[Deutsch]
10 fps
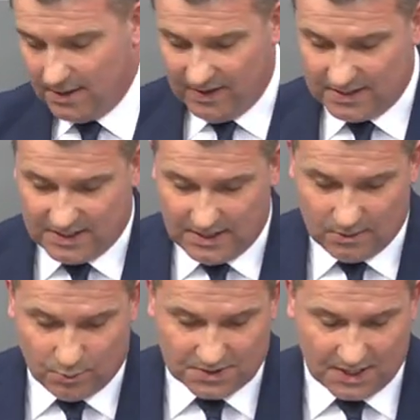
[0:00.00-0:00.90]
wenn
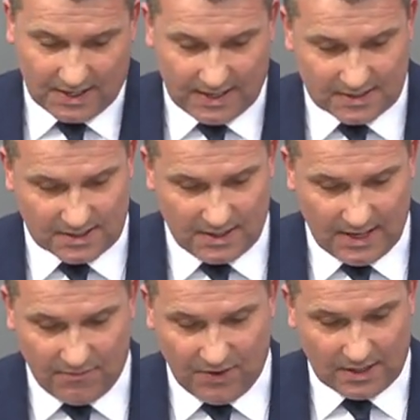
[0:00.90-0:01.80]
Sie unsere Grenzen
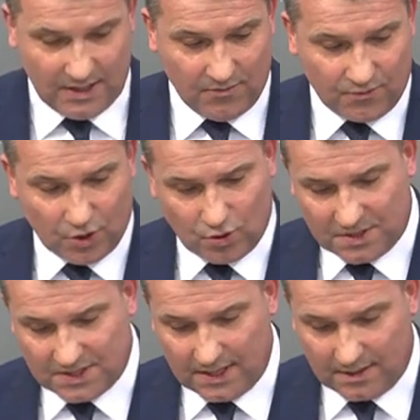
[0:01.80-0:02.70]
effektiv
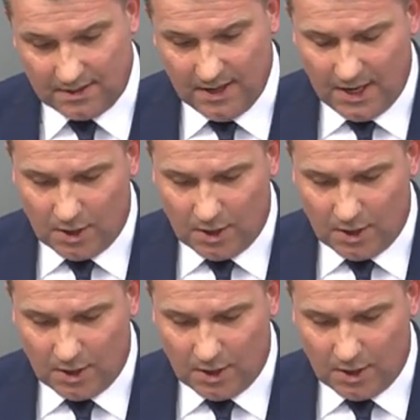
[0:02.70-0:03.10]
geschützt hätten.